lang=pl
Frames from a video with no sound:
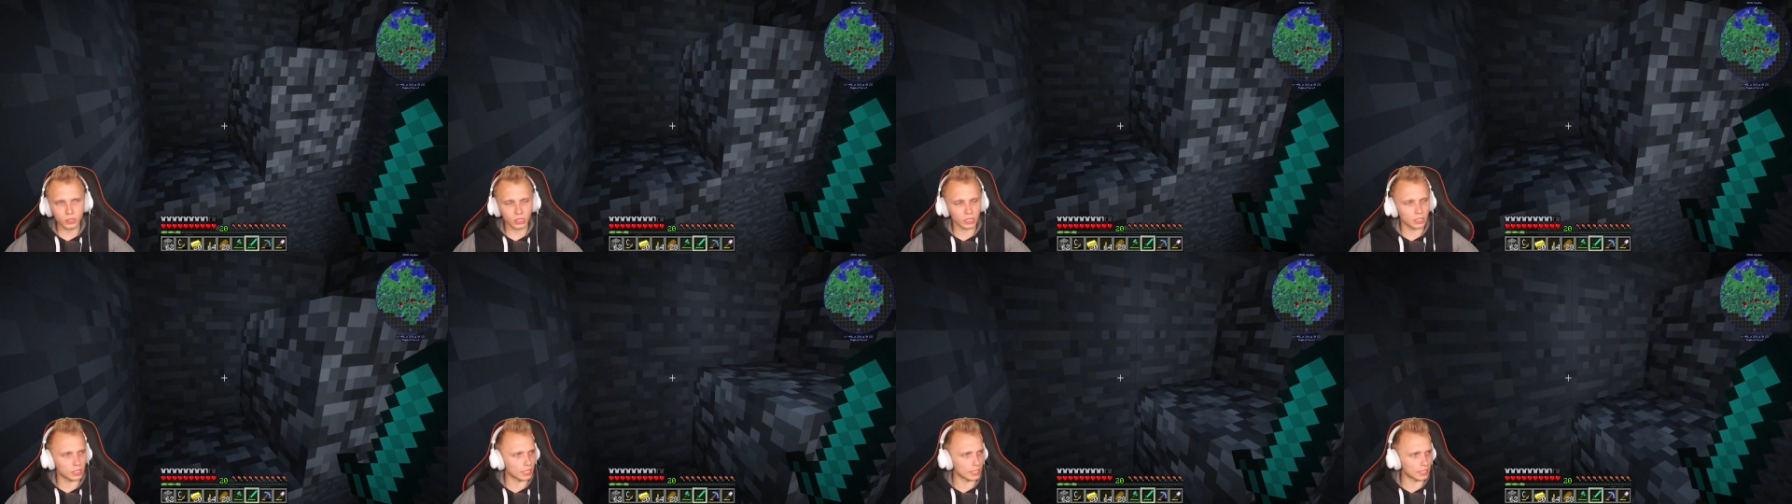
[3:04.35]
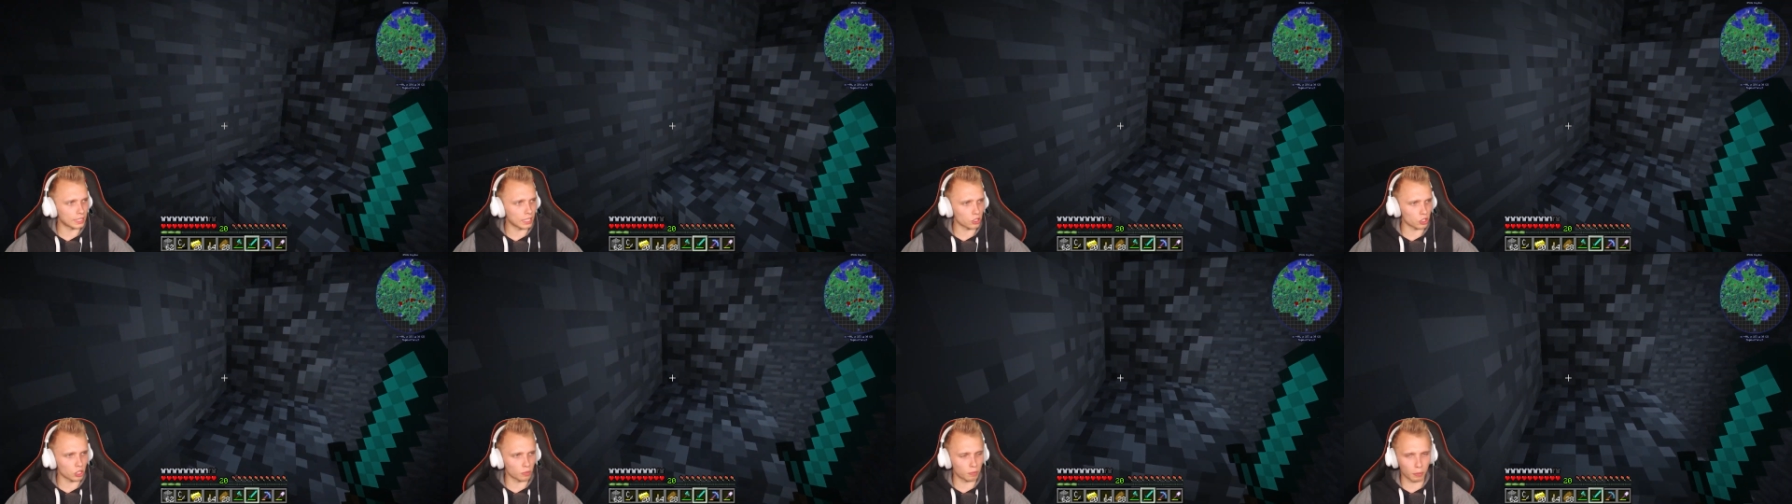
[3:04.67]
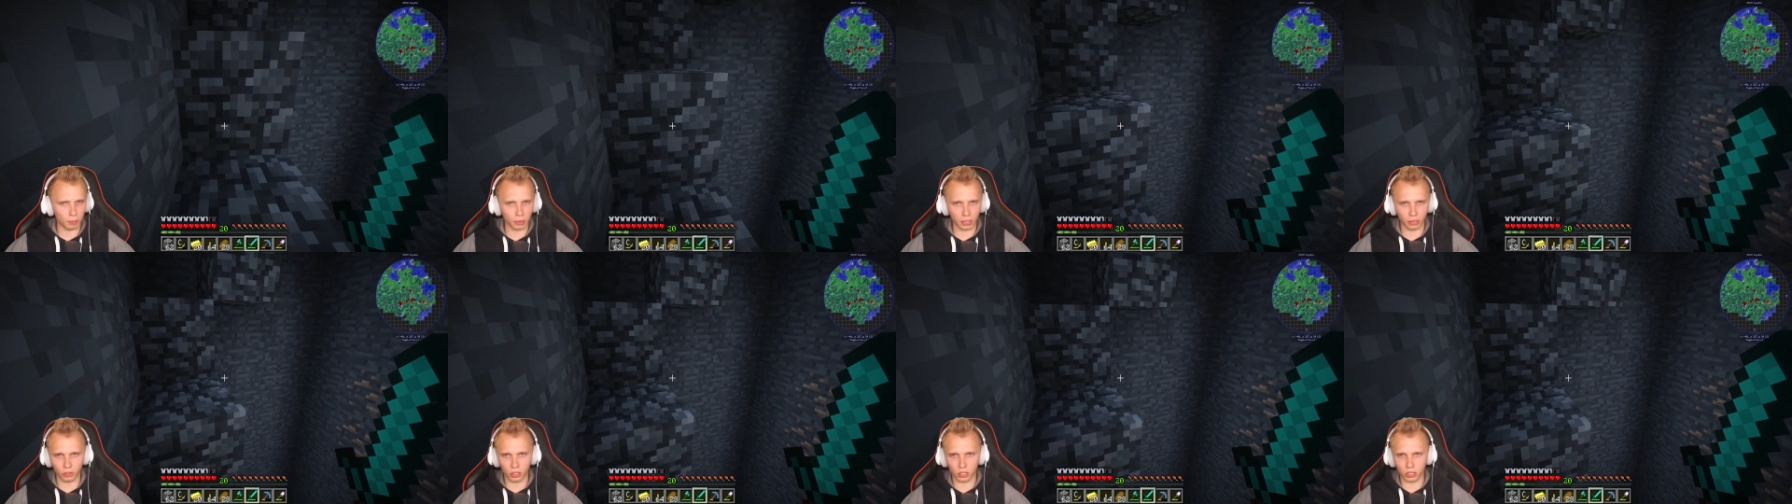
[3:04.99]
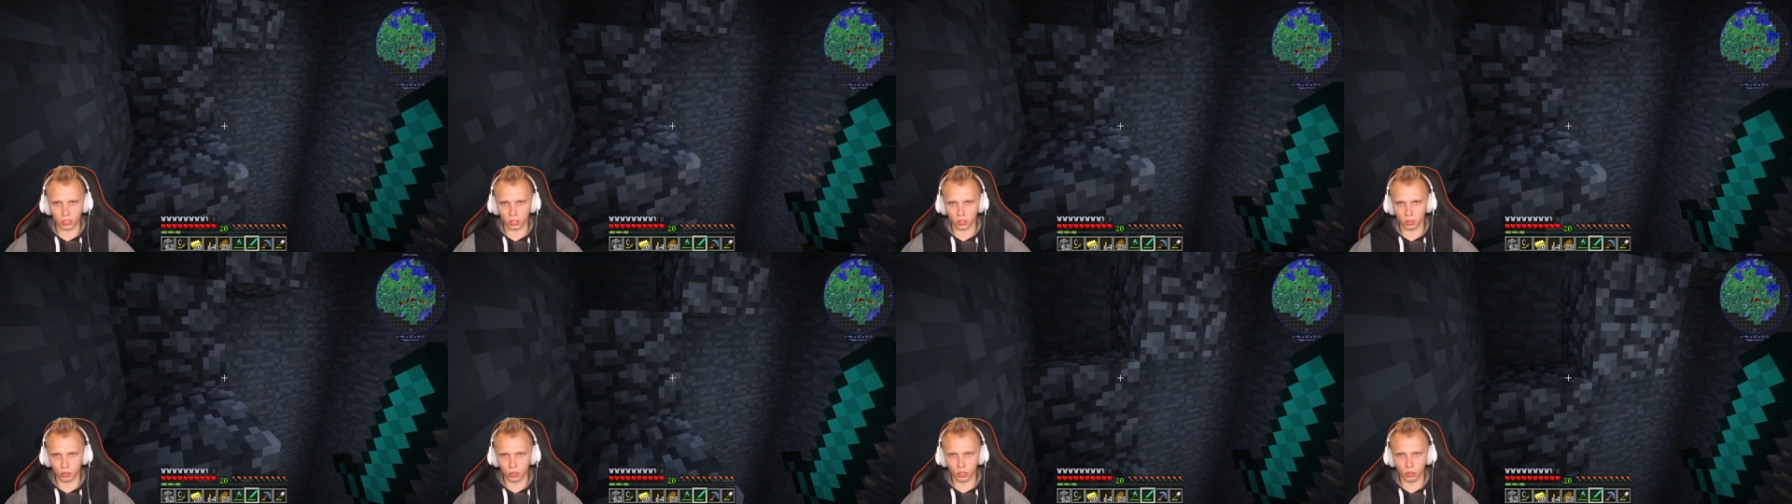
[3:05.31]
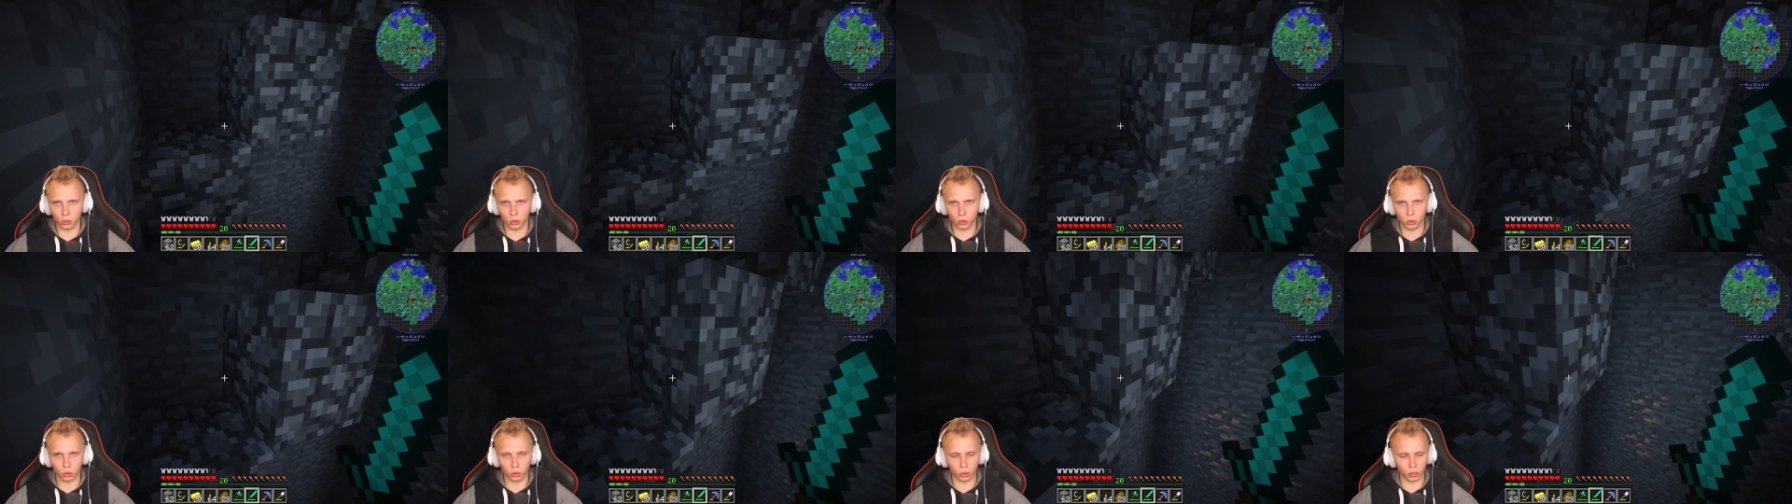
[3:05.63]
radarze po prawej stronie
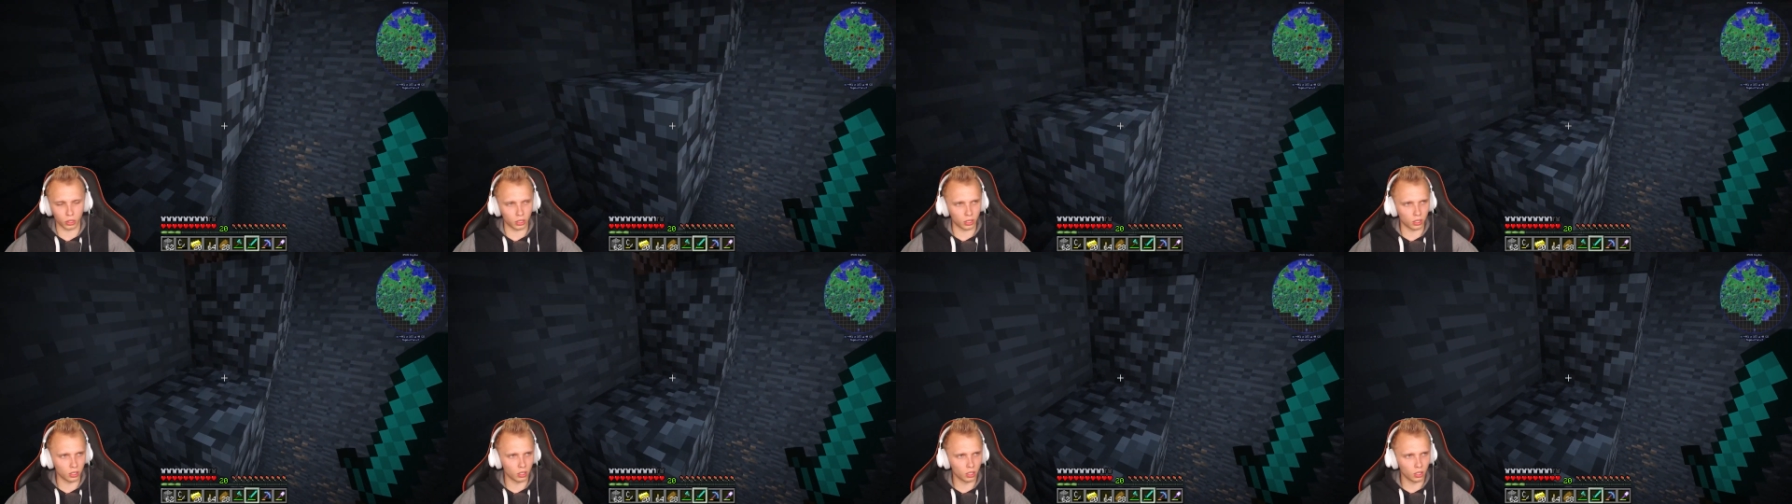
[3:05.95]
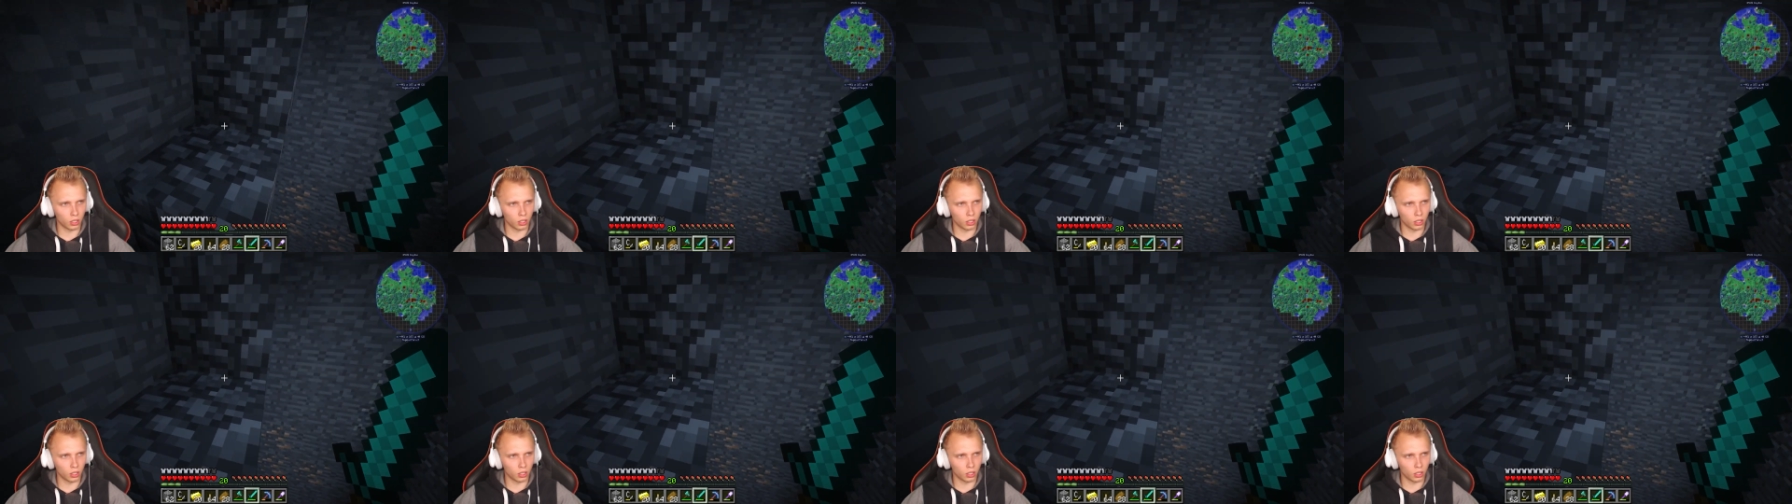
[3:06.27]
u góry.